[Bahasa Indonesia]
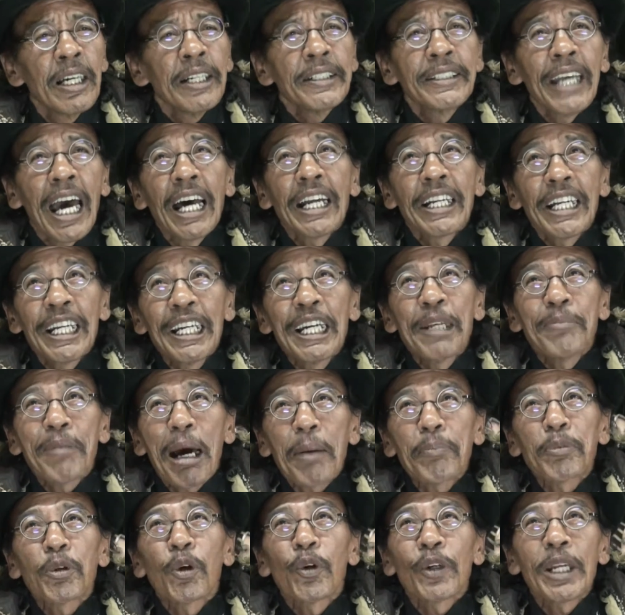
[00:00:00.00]
Dari
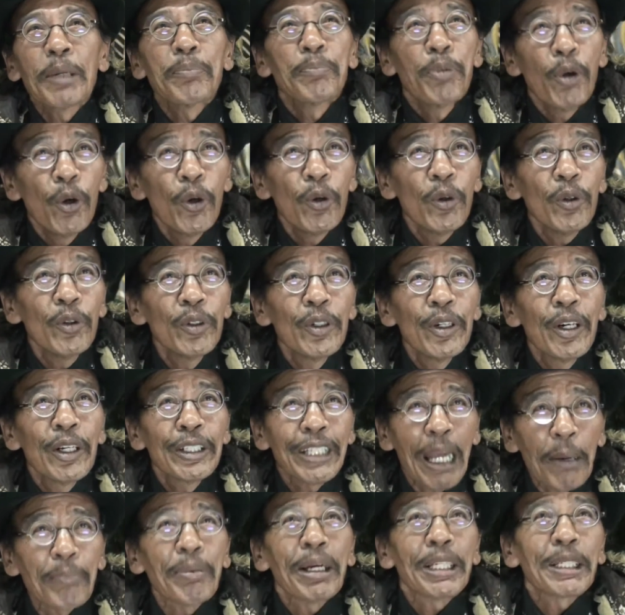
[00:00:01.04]
50 ribu
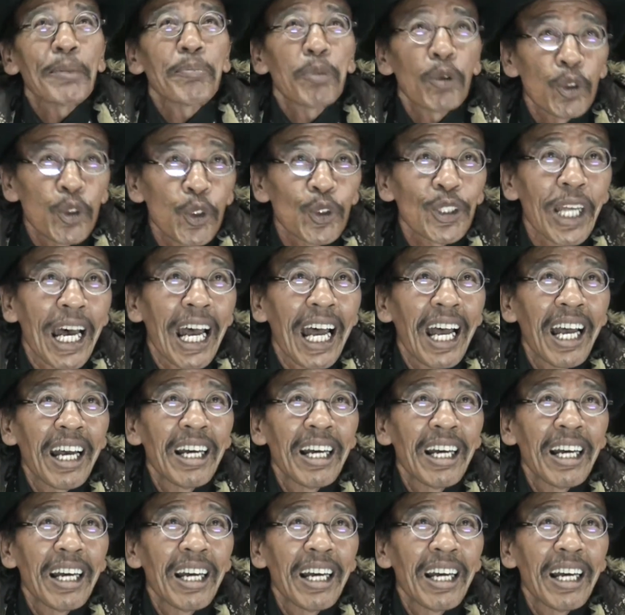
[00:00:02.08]
sampai 10 juta.